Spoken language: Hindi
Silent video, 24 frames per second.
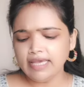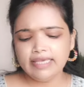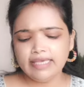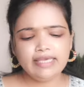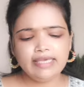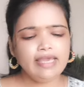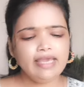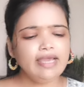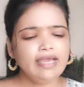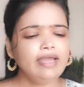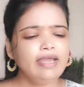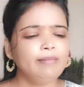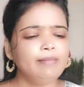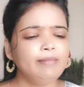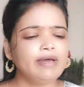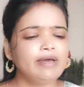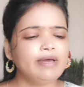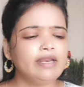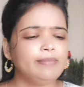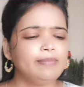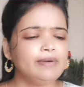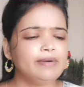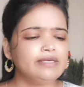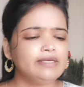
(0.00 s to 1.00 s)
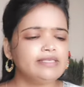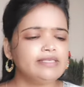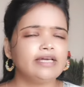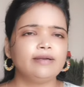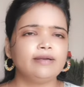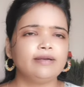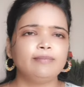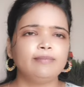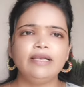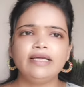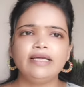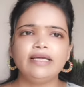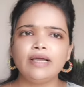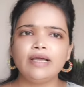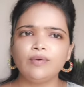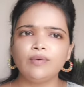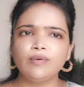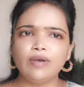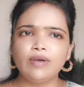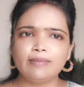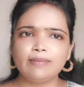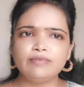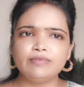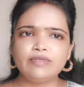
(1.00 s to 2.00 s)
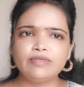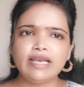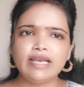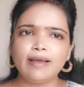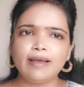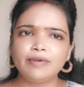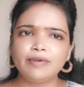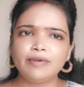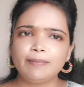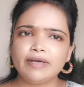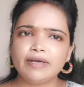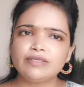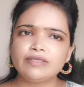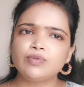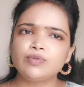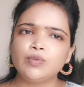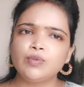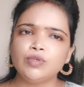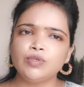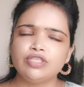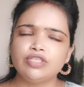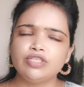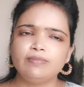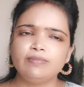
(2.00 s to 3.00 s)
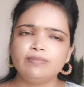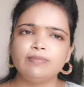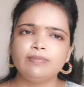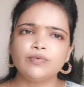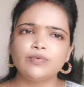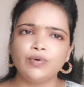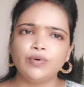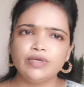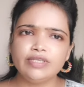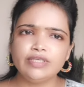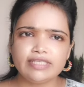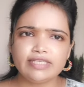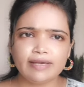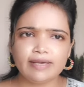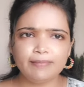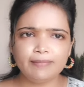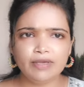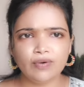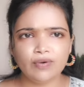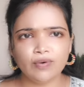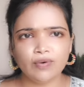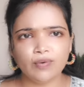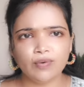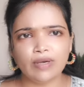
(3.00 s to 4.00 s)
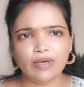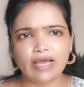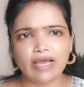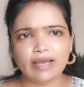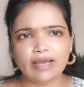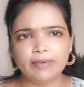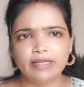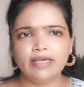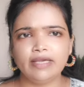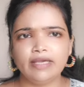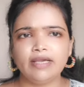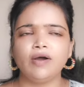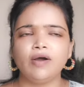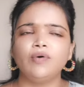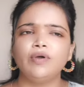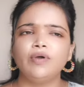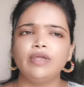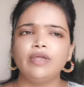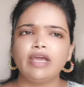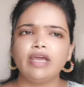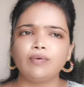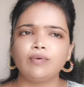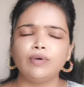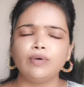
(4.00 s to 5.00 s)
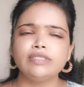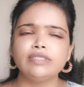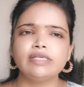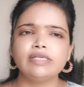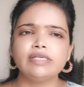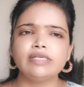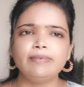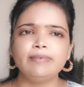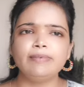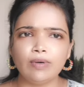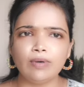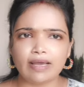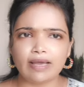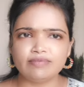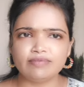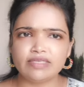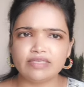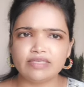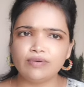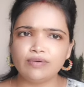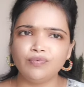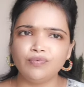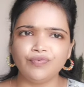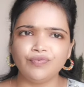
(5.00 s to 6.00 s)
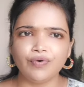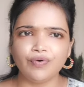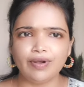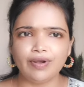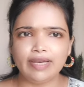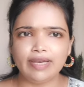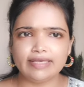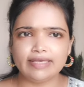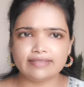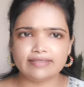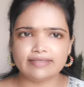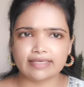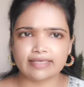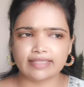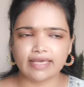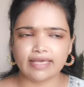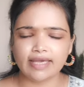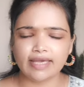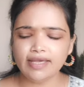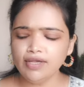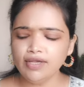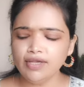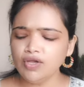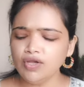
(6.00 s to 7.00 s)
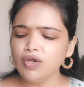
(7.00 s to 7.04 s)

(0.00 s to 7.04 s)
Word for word: ये है हमारे पास हर्बल का गुलाब जल आपके पास कुछ कोई सा भी हो गुलाबरी का हो या कोई सा भी गुलाब जल हो वो ले सकते हैं